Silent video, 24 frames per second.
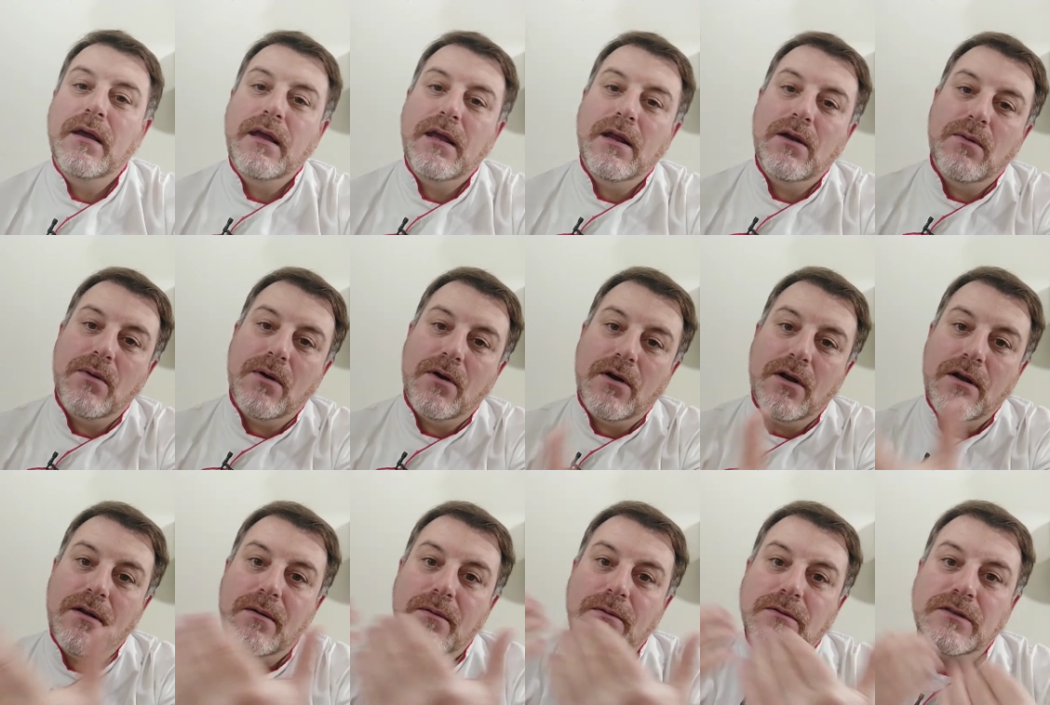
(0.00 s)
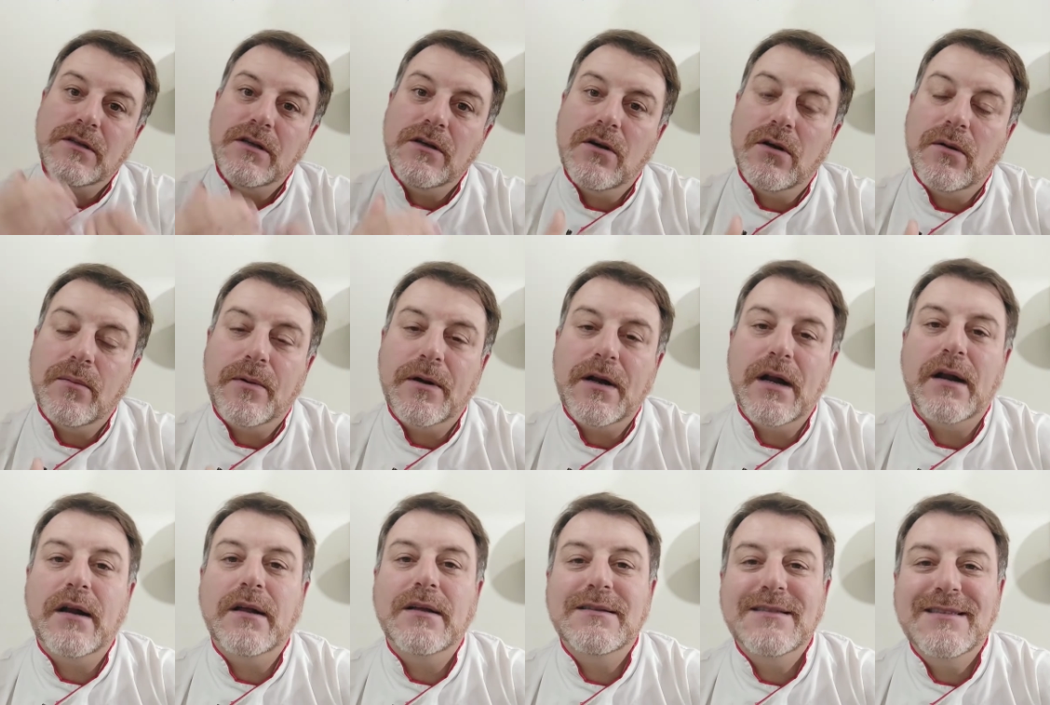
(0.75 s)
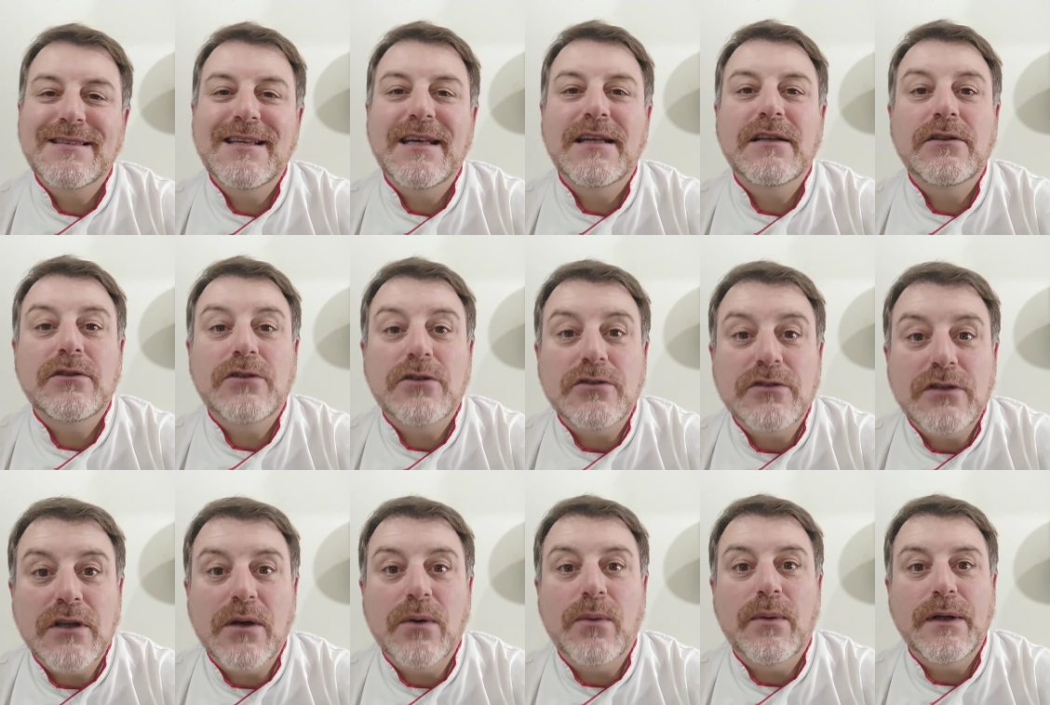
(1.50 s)
y luego le vamos a incorporar
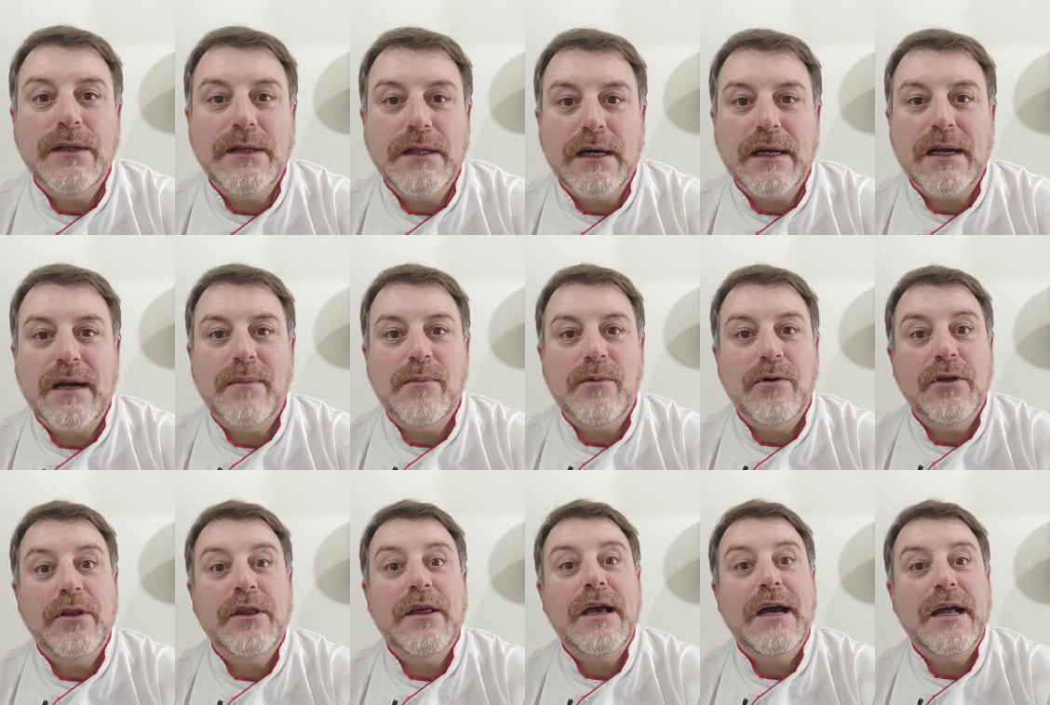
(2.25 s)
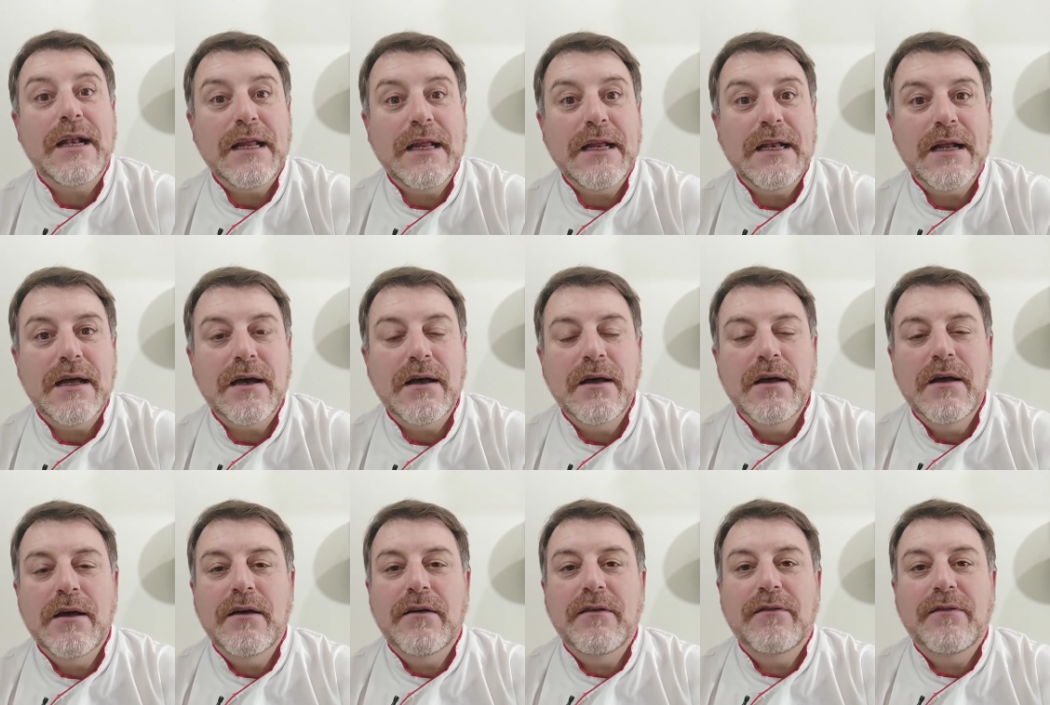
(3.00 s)
150 gramos de harina.